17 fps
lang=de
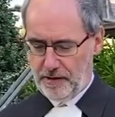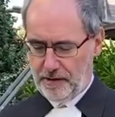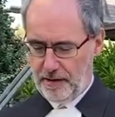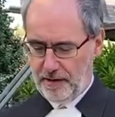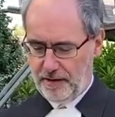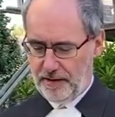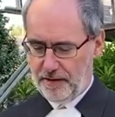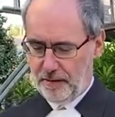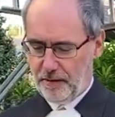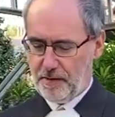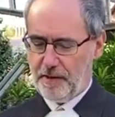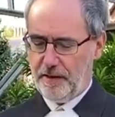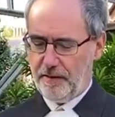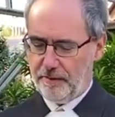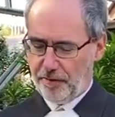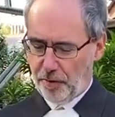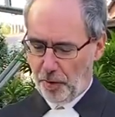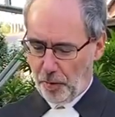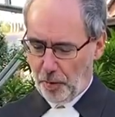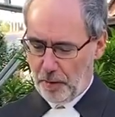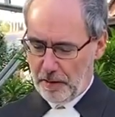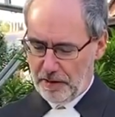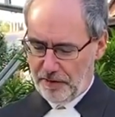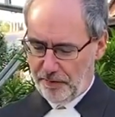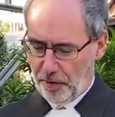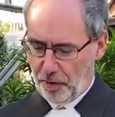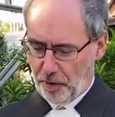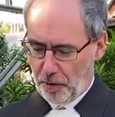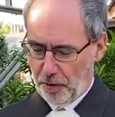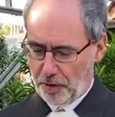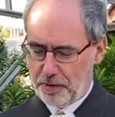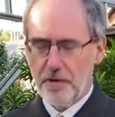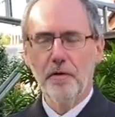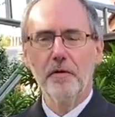sich und sind fröhlich vor
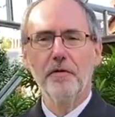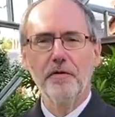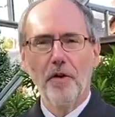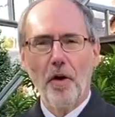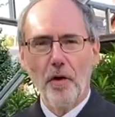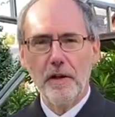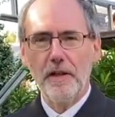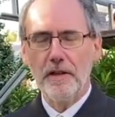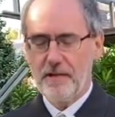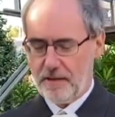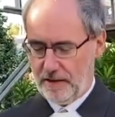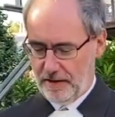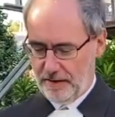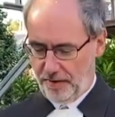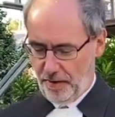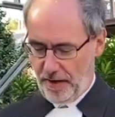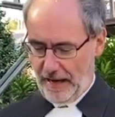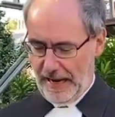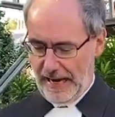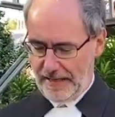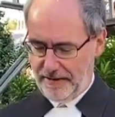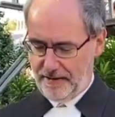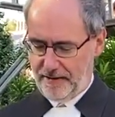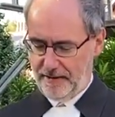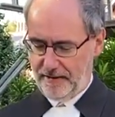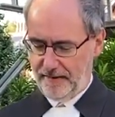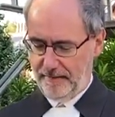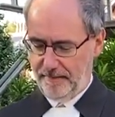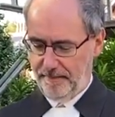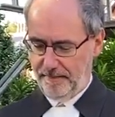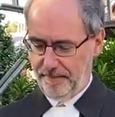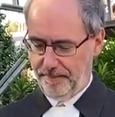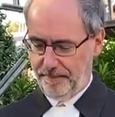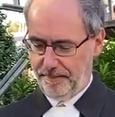Gott und freuen sich von Herzen.
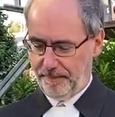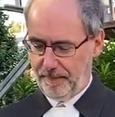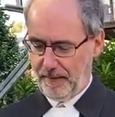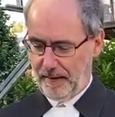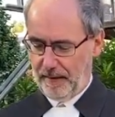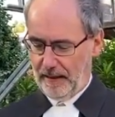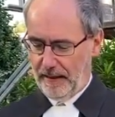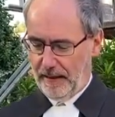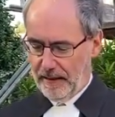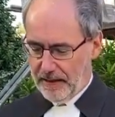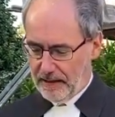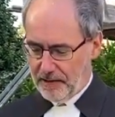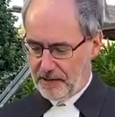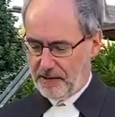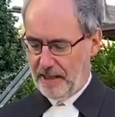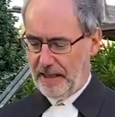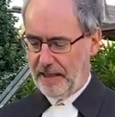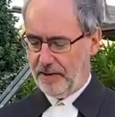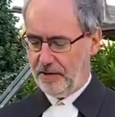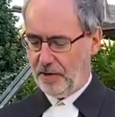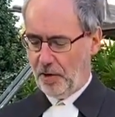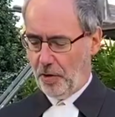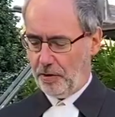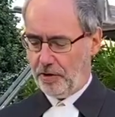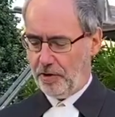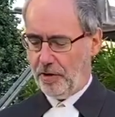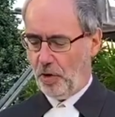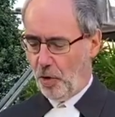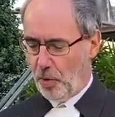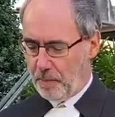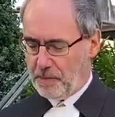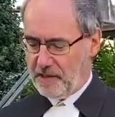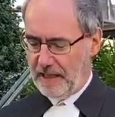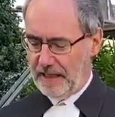Singet Gott,
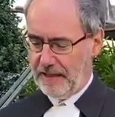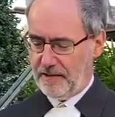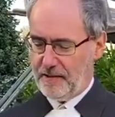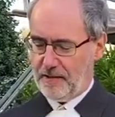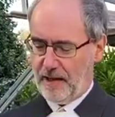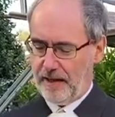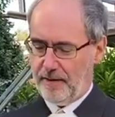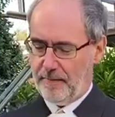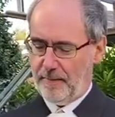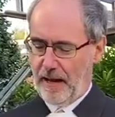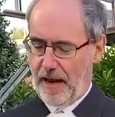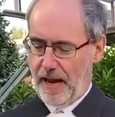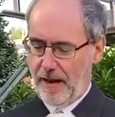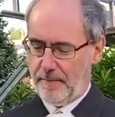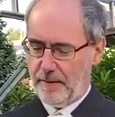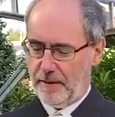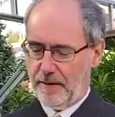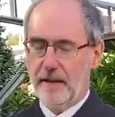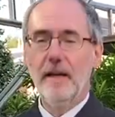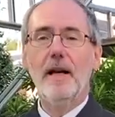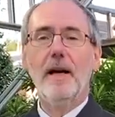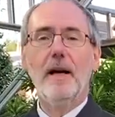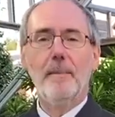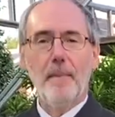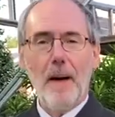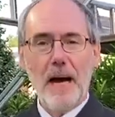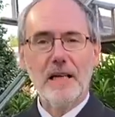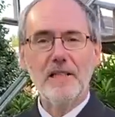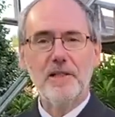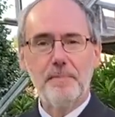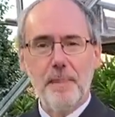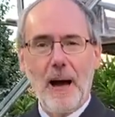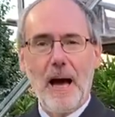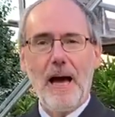Lob singet seinem Namen,
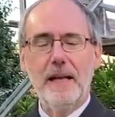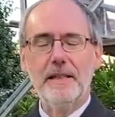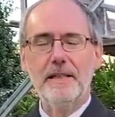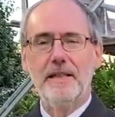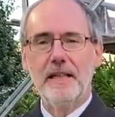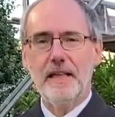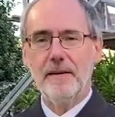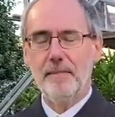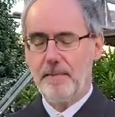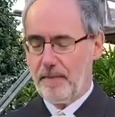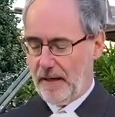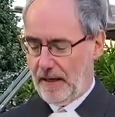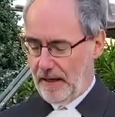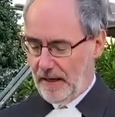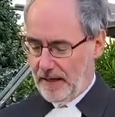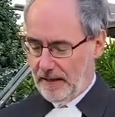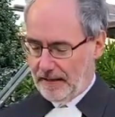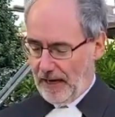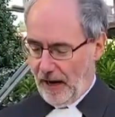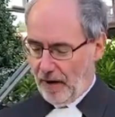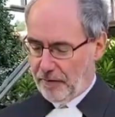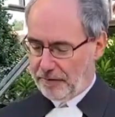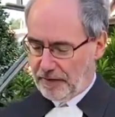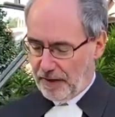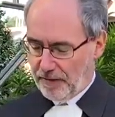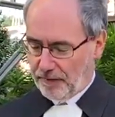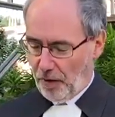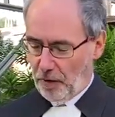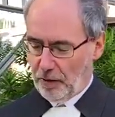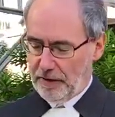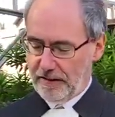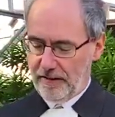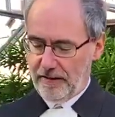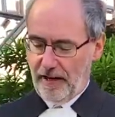macht Bahn dem, der auf den
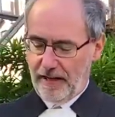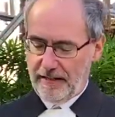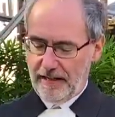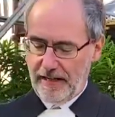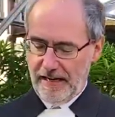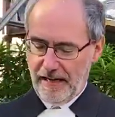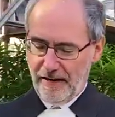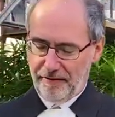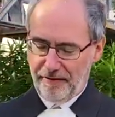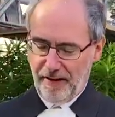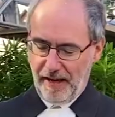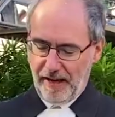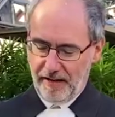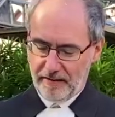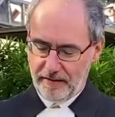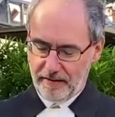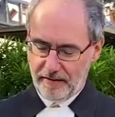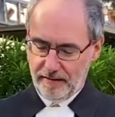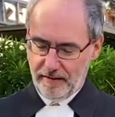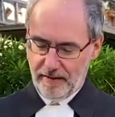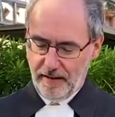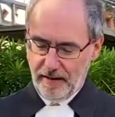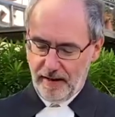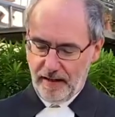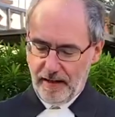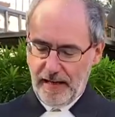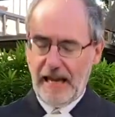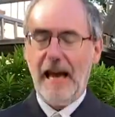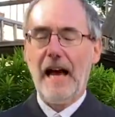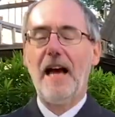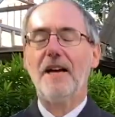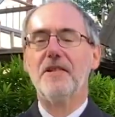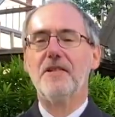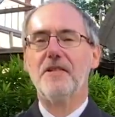Wolken einherfährt.
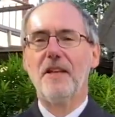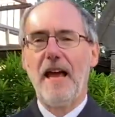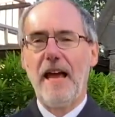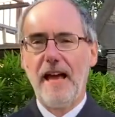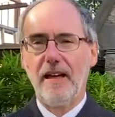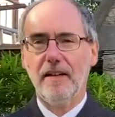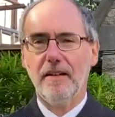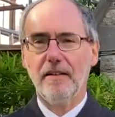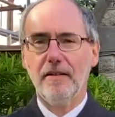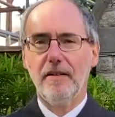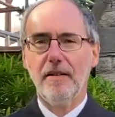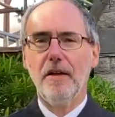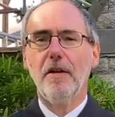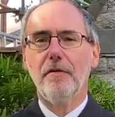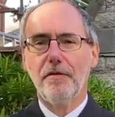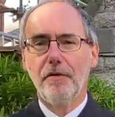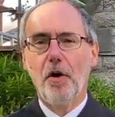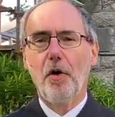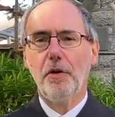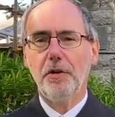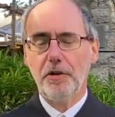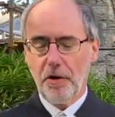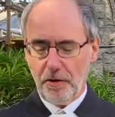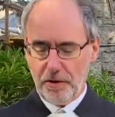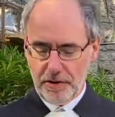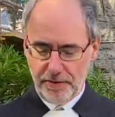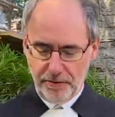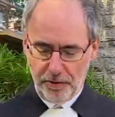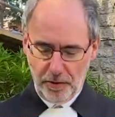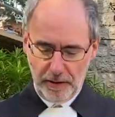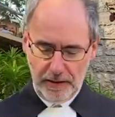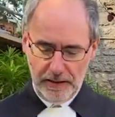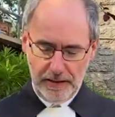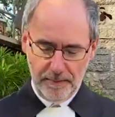Er heißt Herr, freut euch
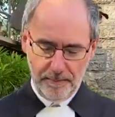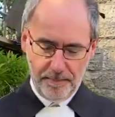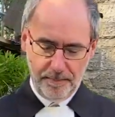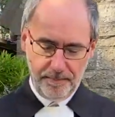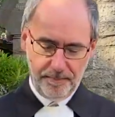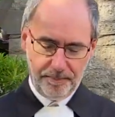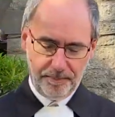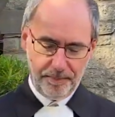vor ihm.